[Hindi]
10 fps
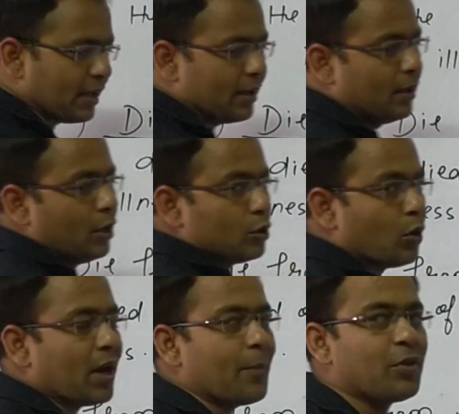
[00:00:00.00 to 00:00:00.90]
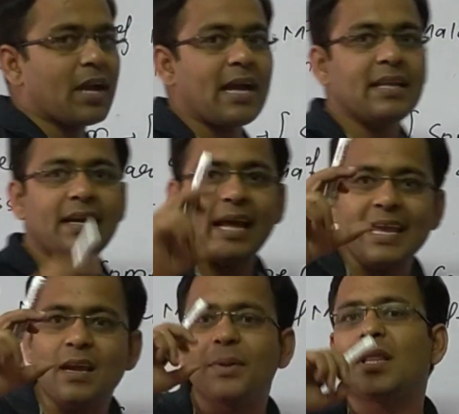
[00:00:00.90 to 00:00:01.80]
है तो अगर आपसे कहा जाए
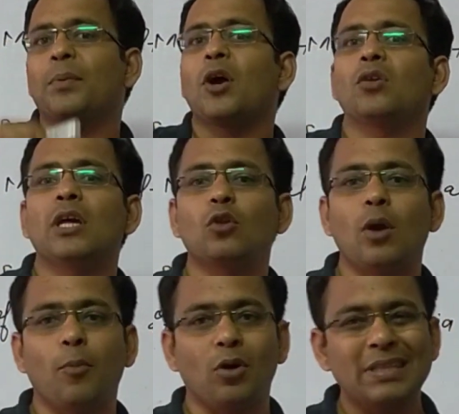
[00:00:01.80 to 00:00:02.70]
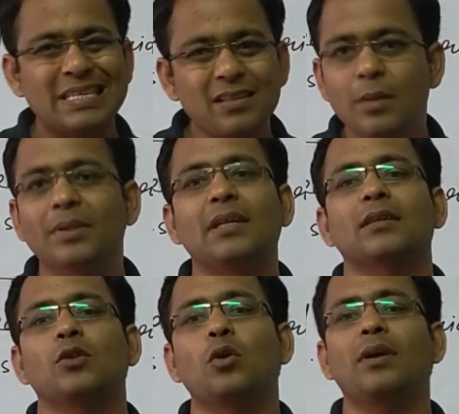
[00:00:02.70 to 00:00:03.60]
डाई का मतलब क्या होता है तो आप बहुत ही इजिली बता
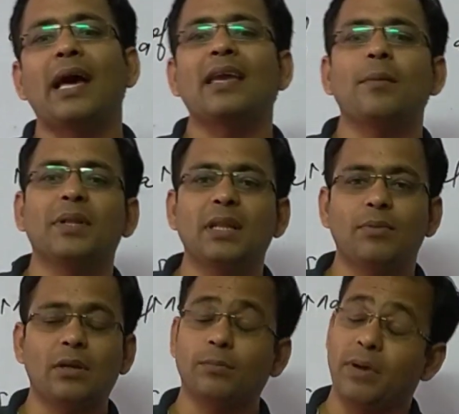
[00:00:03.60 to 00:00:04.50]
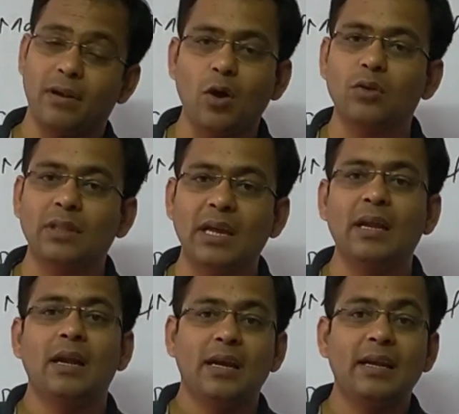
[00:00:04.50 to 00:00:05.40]
सकते हो कि डाई का मतलब सर मरना होता है
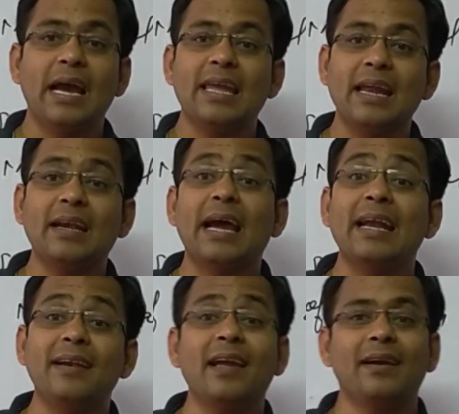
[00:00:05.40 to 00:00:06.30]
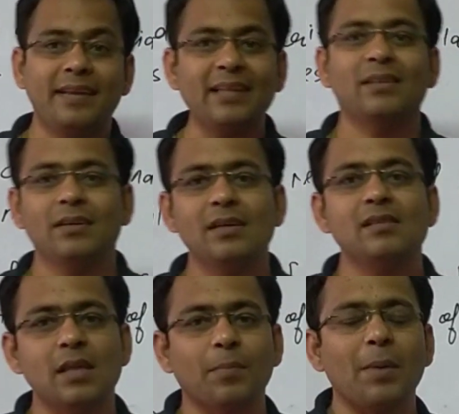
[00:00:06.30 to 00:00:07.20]
डाई या डाइड या डेथ
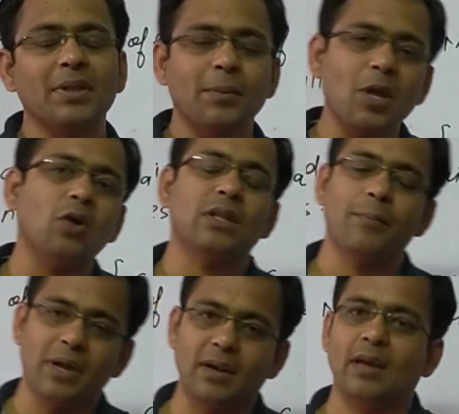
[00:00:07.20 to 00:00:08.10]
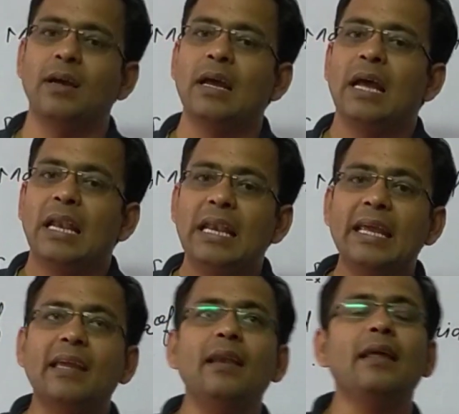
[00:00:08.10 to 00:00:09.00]
इन सबका मतलब क्या होता है मरना
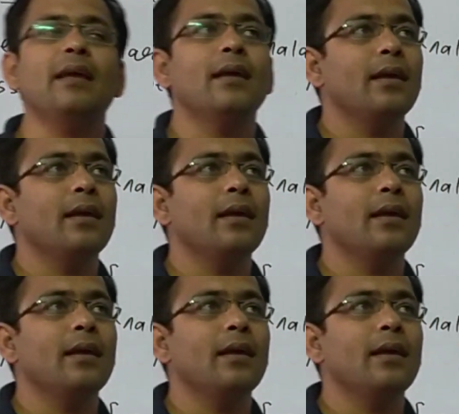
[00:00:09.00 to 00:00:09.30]
लेकिन